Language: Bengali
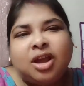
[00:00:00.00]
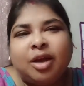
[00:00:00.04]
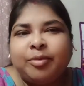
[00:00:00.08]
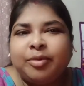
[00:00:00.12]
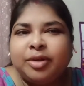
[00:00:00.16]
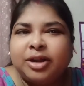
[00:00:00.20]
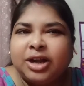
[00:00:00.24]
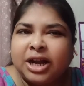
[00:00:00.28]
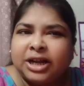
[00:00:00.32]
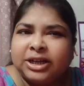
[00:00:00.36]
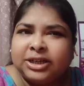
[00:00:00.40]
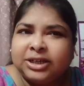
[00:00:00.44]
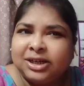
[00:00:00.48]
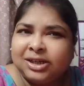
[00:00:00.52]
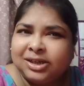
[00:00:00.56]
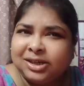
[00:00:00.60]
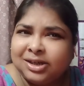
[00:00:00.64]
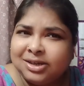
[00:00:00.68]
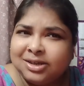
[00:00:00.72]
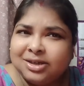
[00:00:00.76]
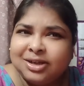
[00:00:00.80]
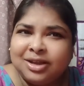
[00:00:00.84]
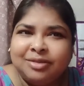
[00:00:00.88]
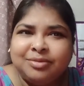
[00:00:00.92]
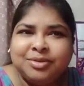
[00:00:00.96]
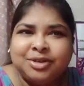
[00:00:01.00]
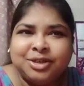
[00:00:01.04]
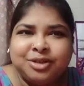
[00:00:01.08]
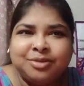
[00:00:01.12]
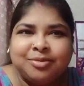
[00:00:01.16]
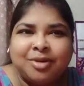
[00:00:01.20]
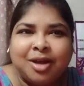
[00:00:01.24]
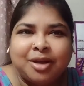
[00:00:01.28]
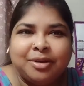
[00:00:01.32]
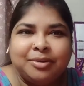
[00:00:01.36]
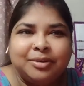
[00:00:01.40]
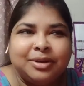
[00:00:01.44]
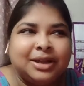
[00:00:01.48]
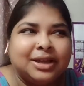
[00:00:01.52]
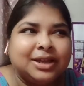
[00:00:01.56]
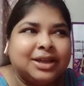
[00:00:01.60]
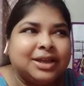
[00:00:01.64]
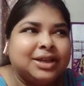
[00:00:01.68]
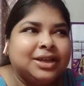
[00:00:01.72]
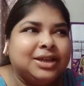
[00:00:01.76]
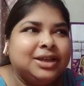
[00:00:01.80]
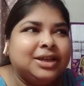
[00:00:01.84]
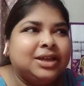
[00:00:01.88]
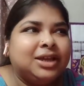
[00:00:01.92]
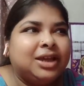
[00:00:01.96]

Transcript: খাবো টাটকা টাটকাই বেশি ভালো লাগে